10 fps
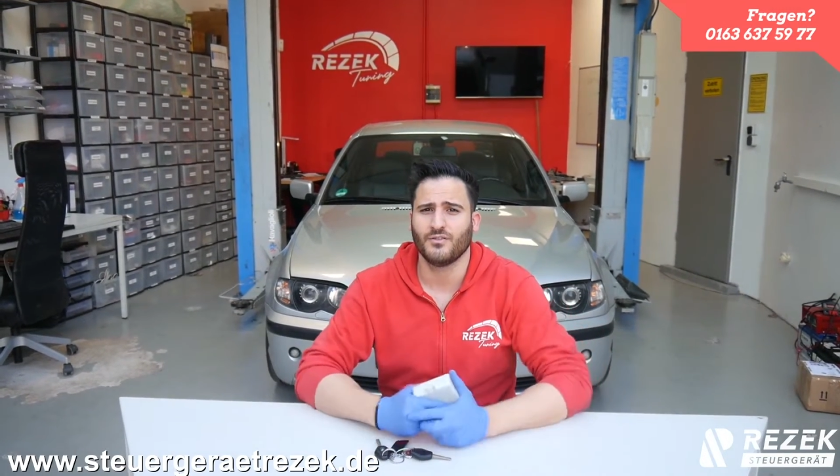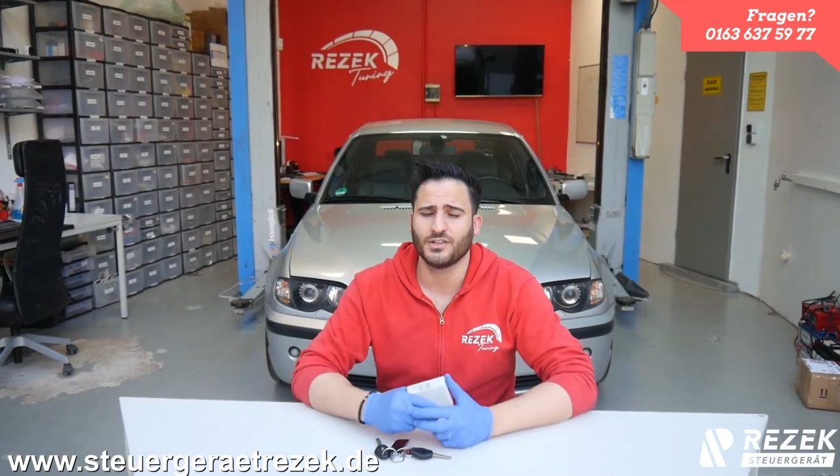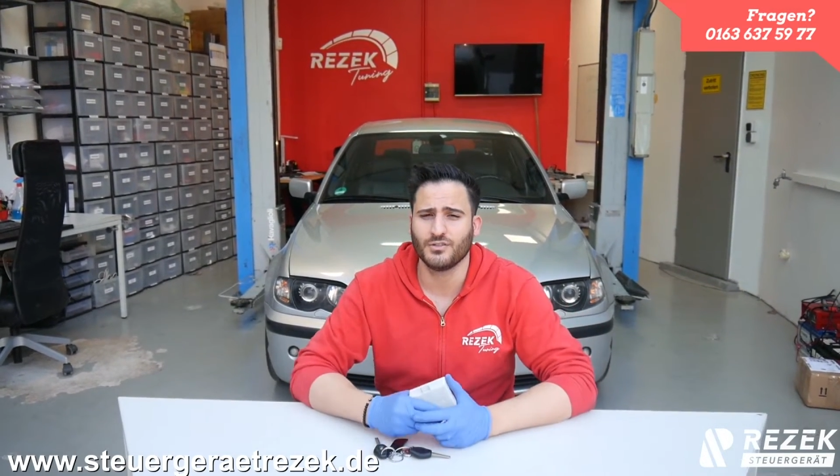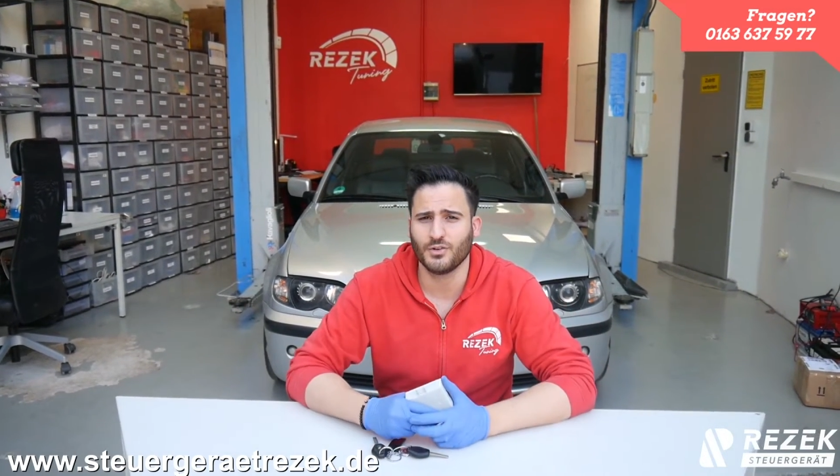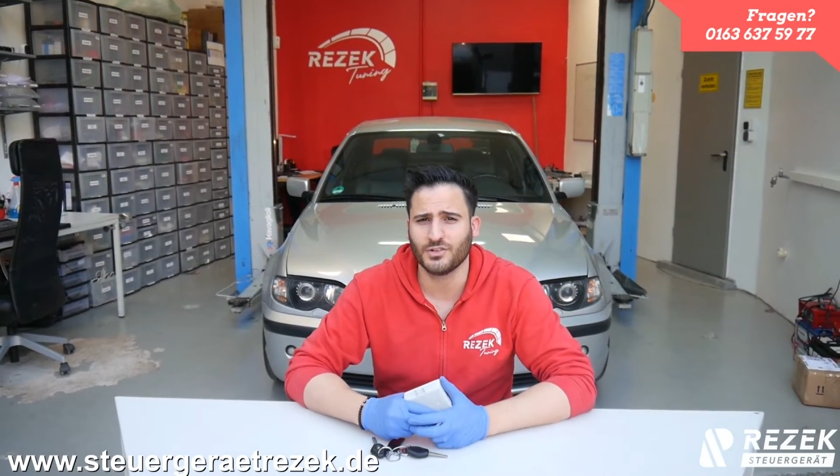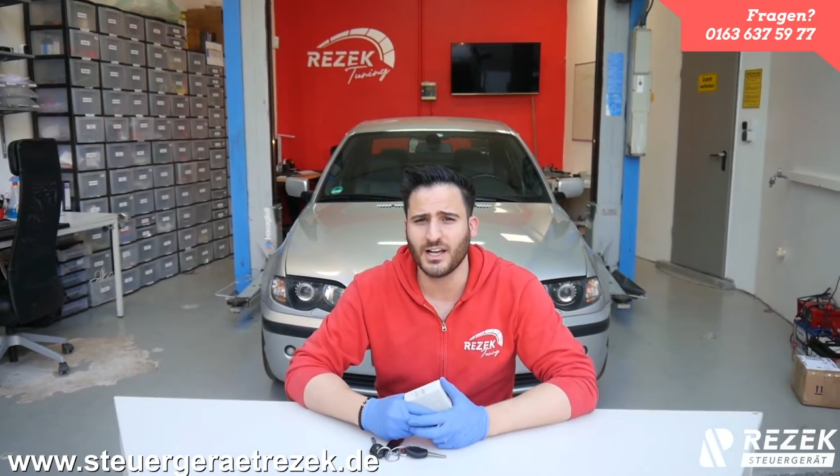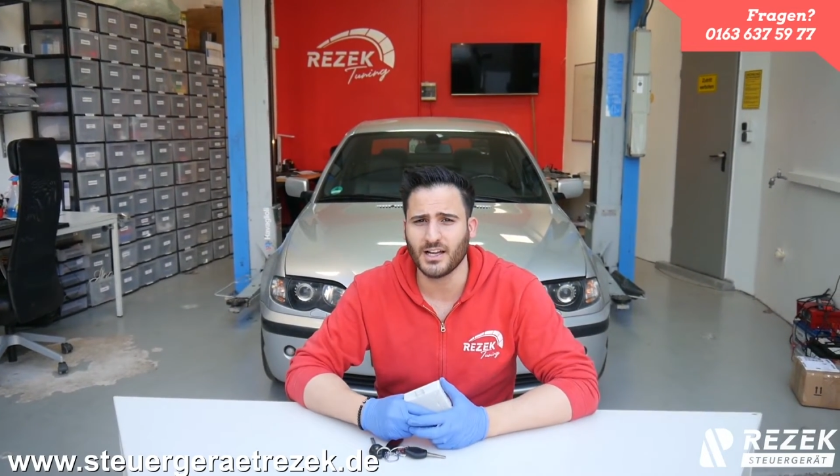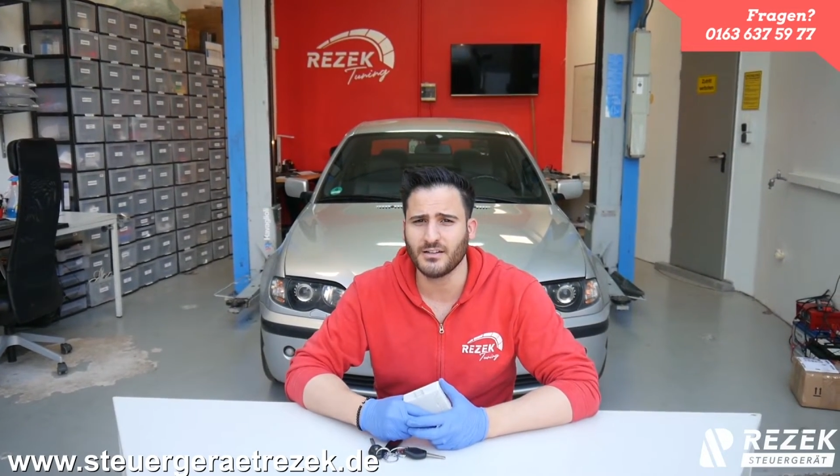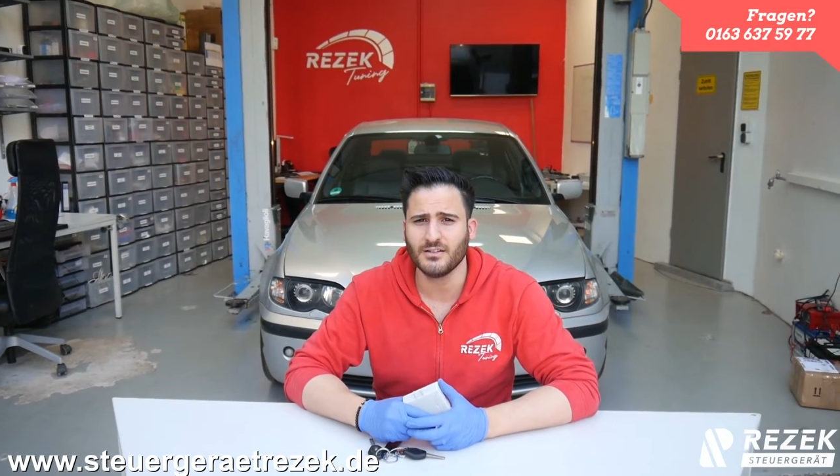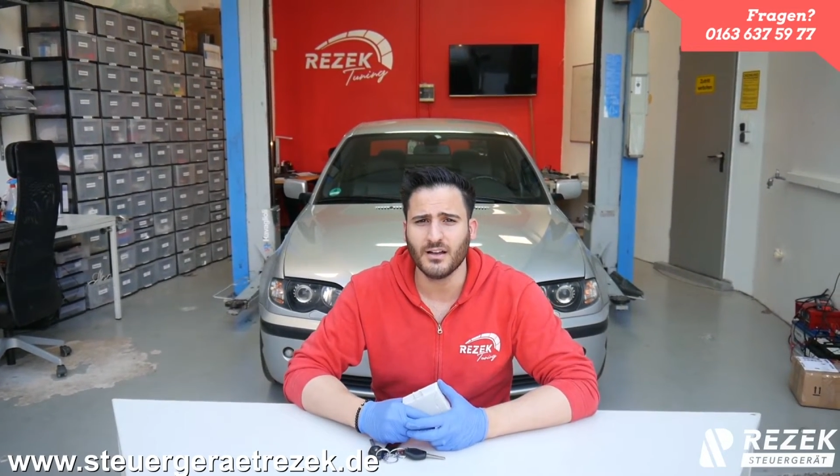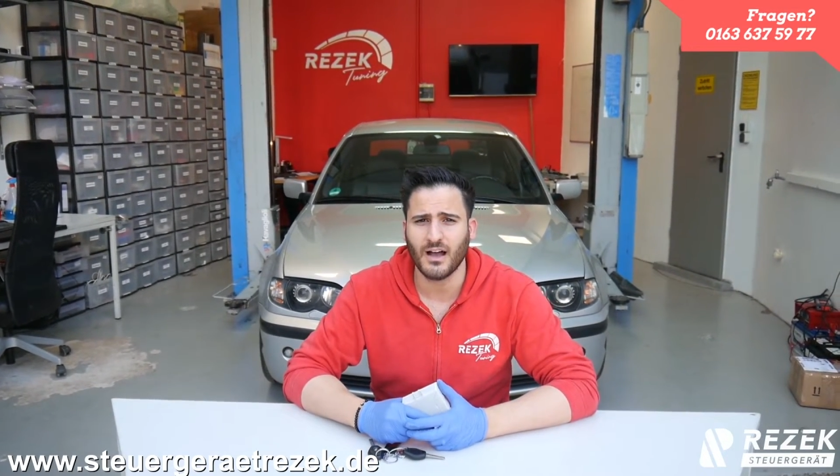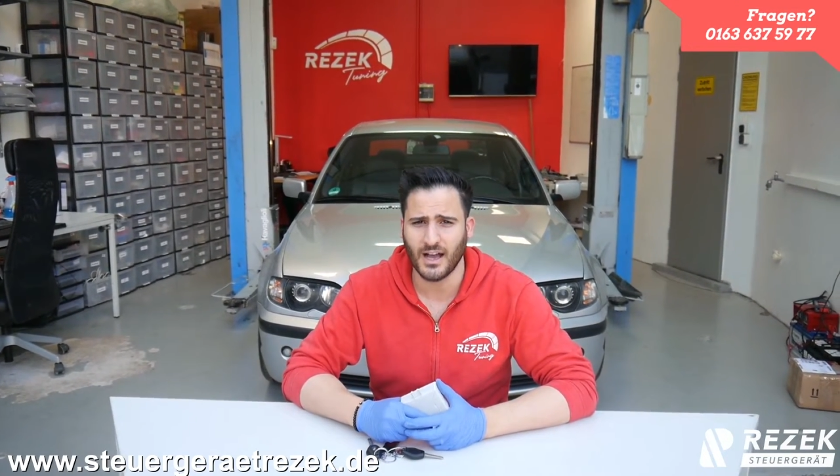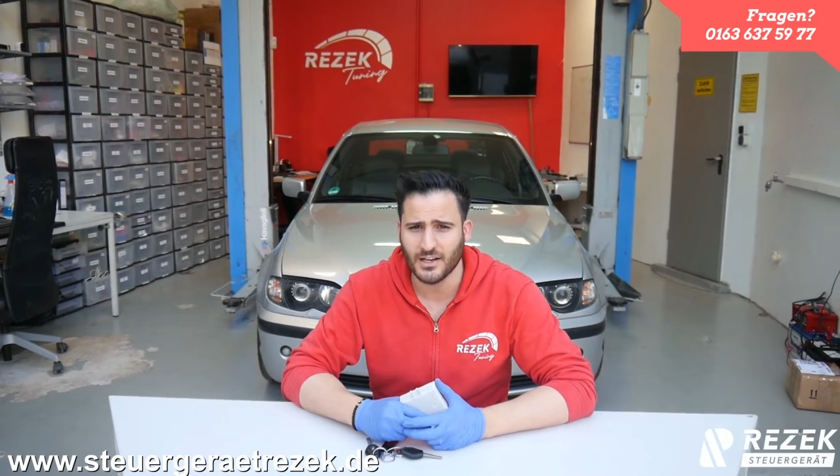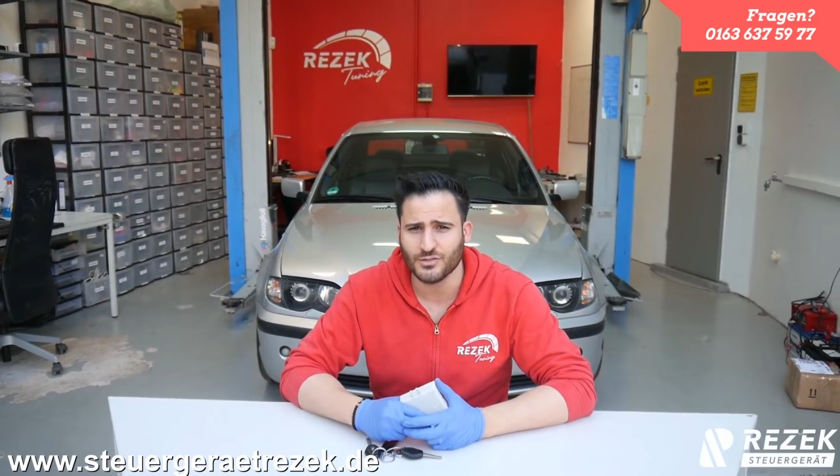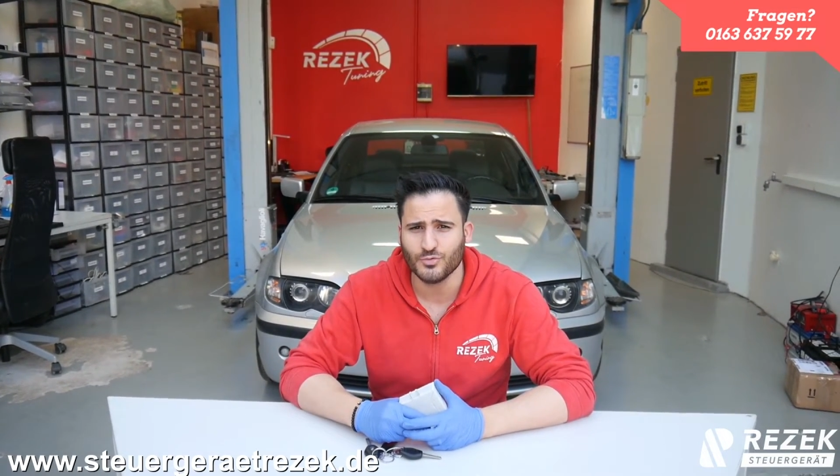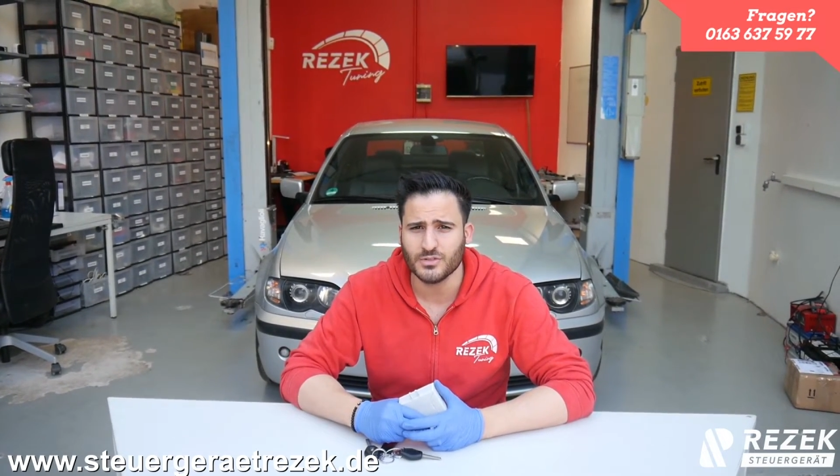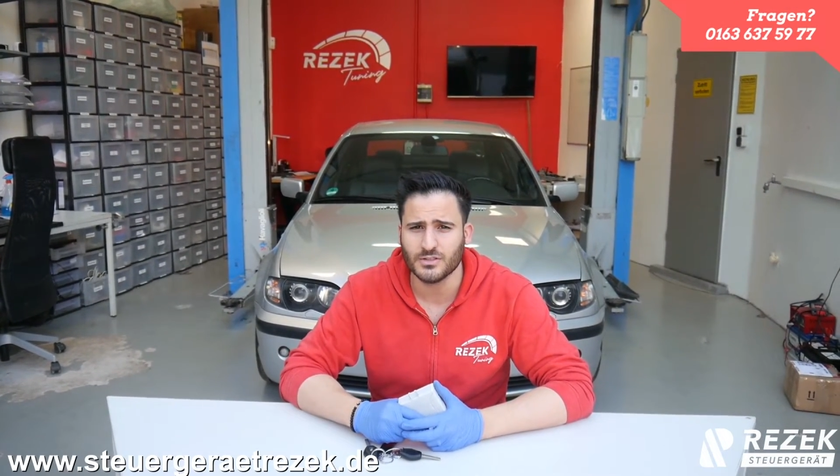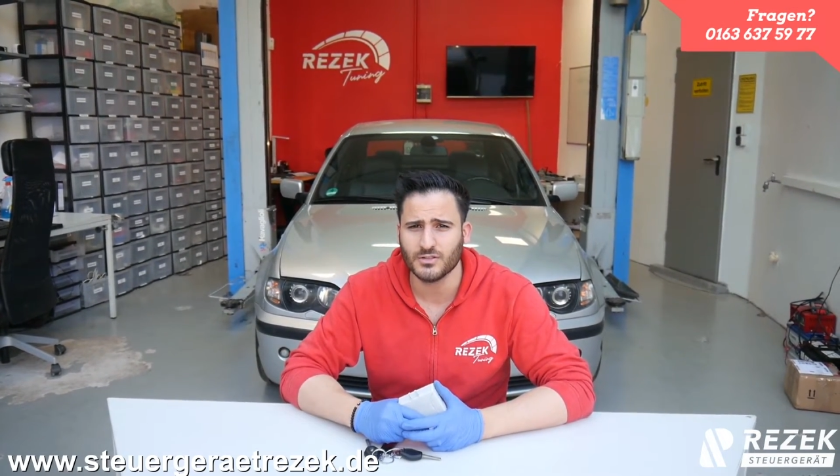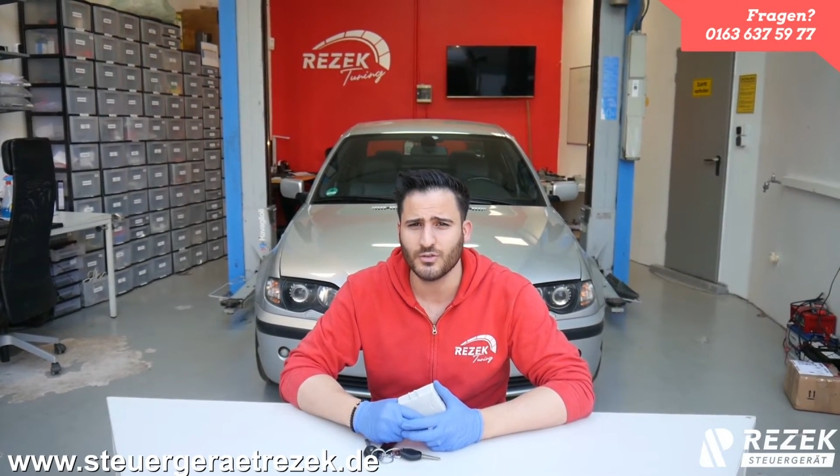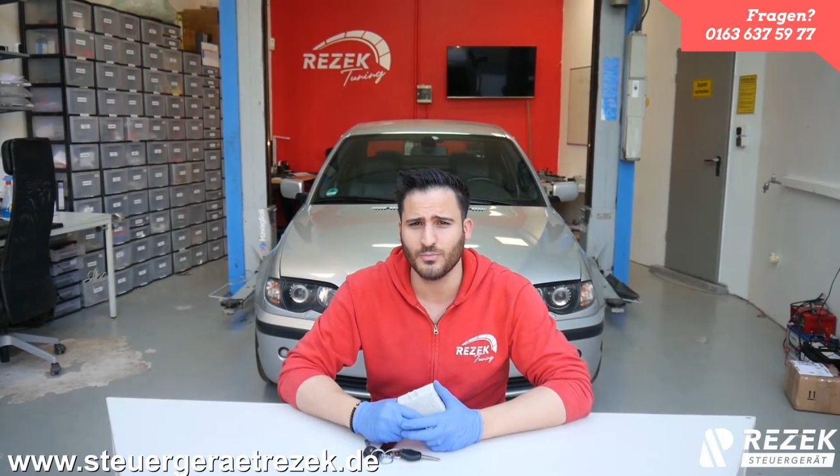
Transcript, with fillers: Was soll man noch sagen? Alles Gute